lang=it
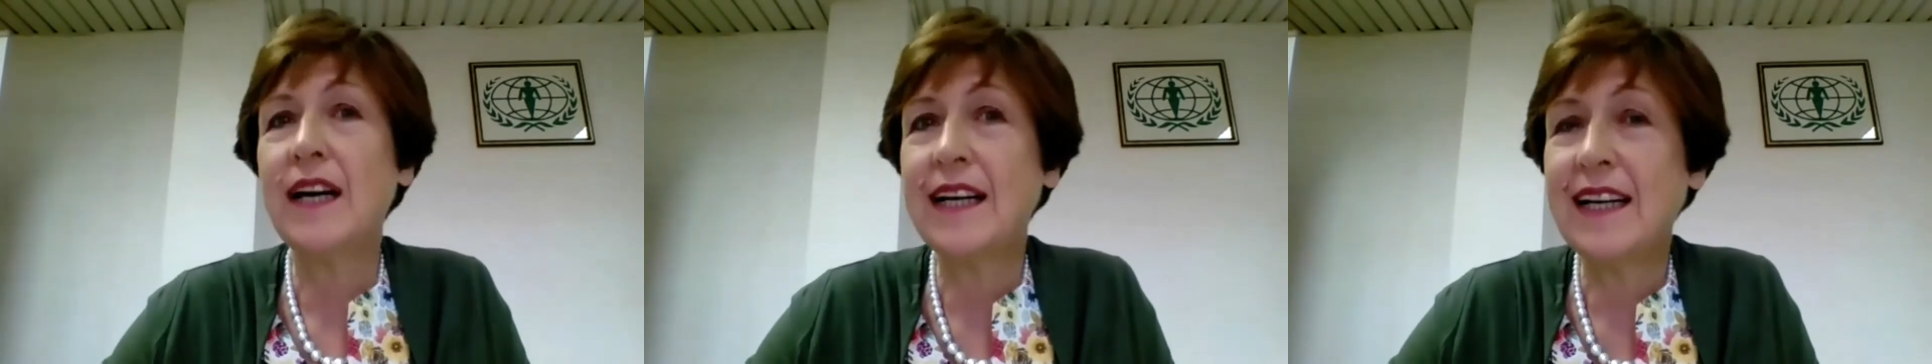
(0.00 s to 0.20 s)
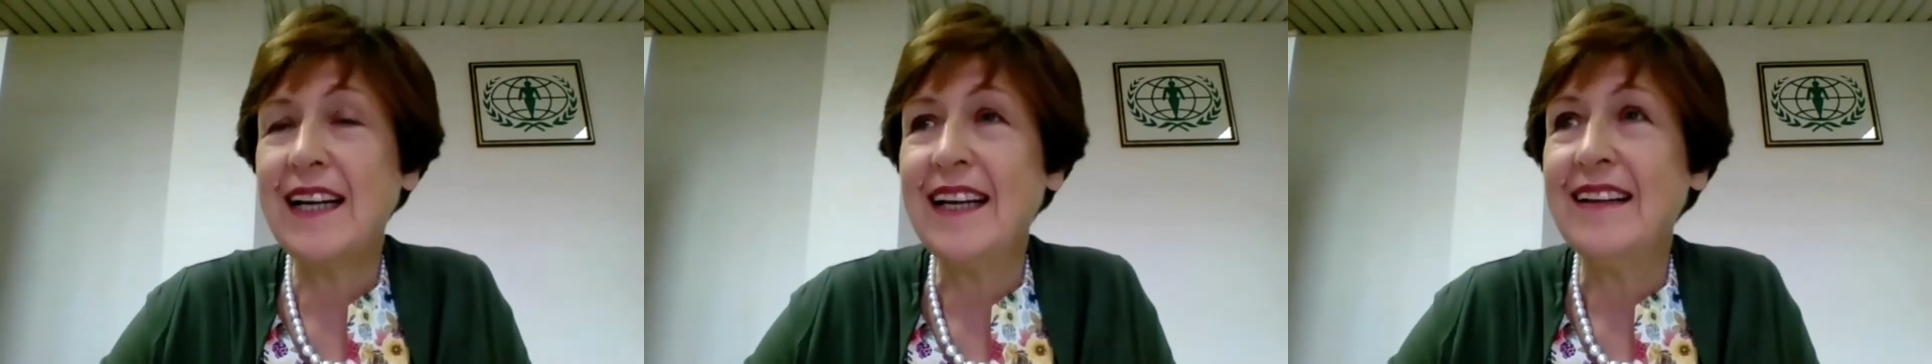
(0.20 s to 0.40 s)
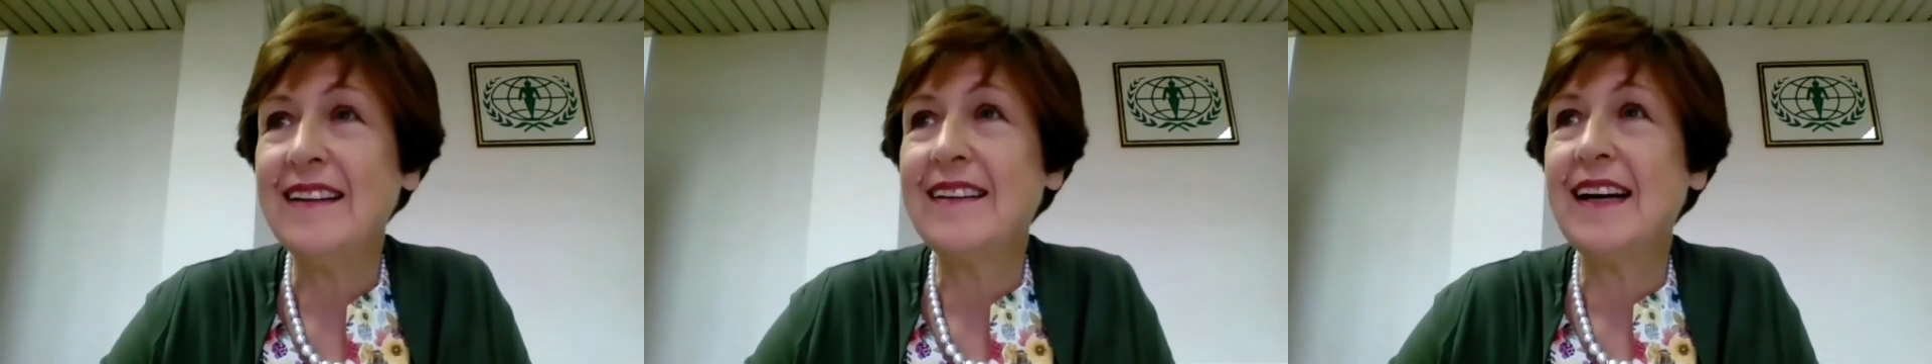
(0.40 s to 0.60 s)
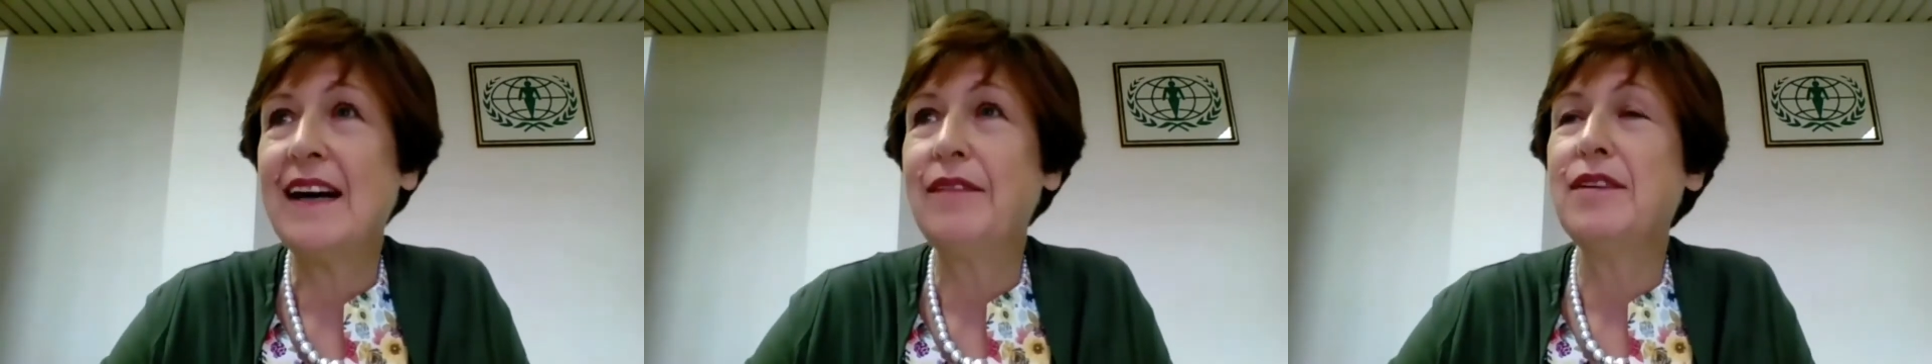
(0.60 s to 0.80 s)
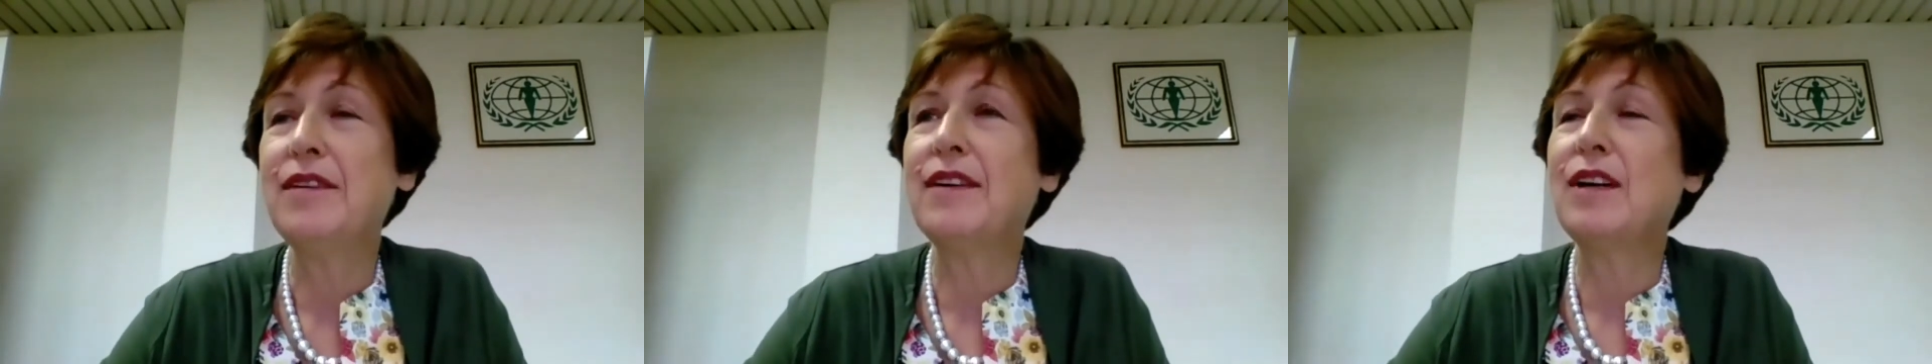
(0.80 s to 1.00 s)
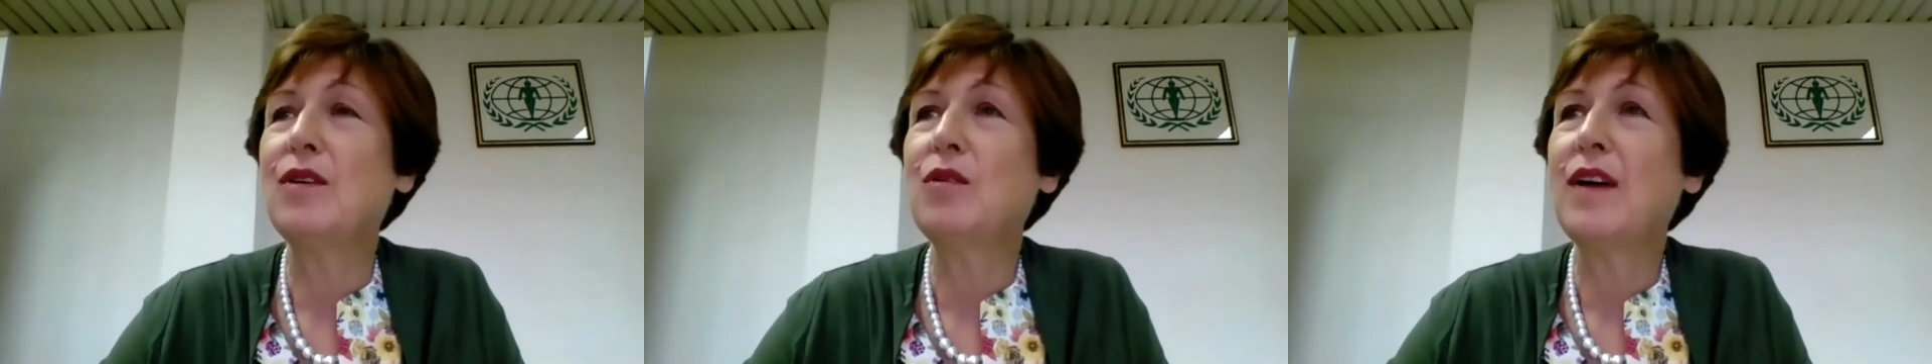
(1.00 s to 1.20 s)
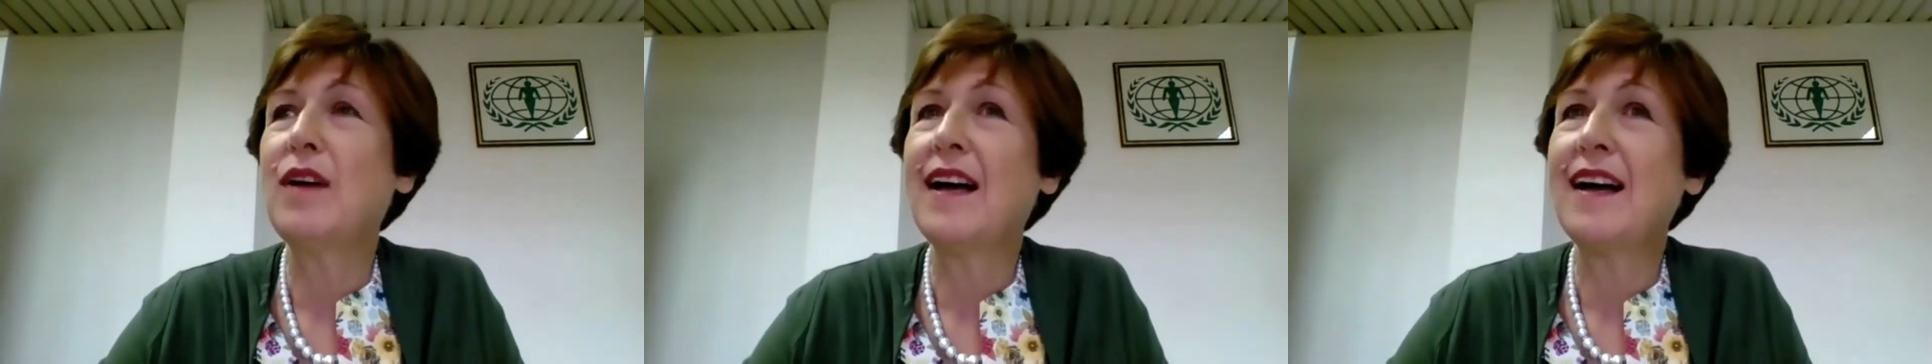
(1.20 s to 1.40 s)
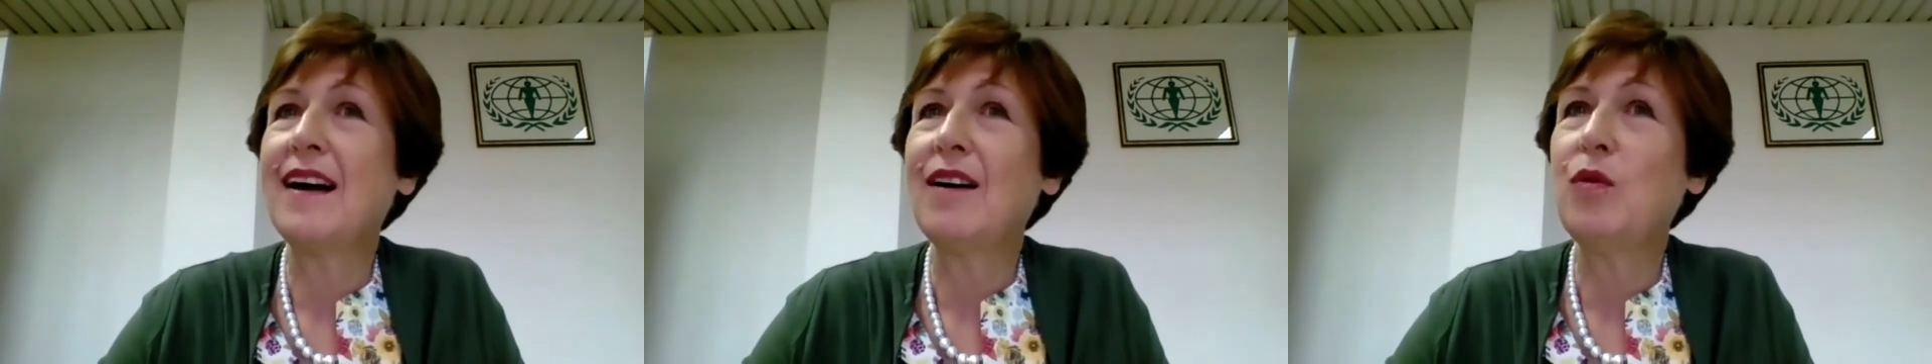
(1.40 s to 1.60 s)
grinta, avevano una,